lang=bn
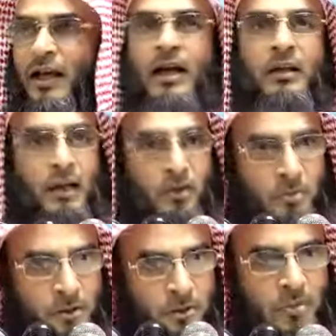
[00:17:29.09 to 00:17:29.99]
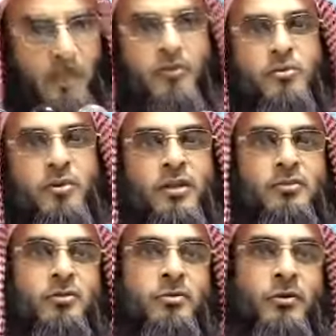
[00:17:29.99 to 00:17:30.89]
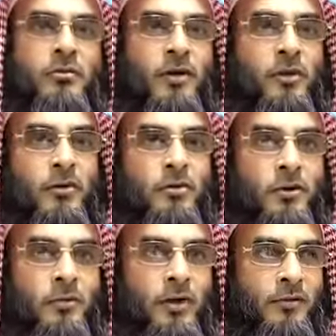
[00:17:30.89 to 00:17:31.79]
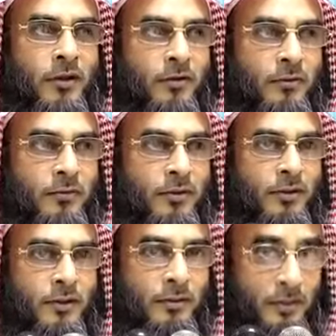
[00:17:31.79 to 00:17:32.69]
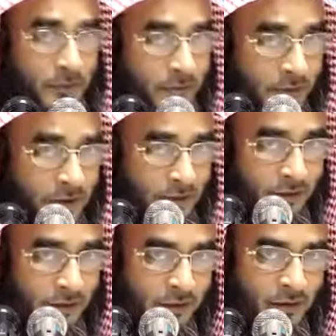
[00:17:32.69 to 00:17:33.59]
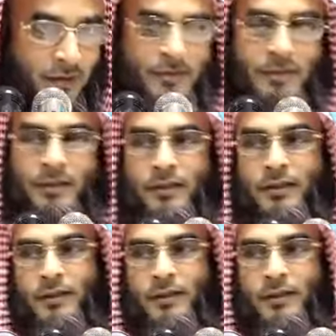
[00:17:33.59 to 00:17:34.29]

আর কারো পাঁচশো বিঘে জমি আছে ওইভাবে ভাগ করে ছয় ভাগে ভাগ করবেন এবার বুঝতে পেরেছেন জি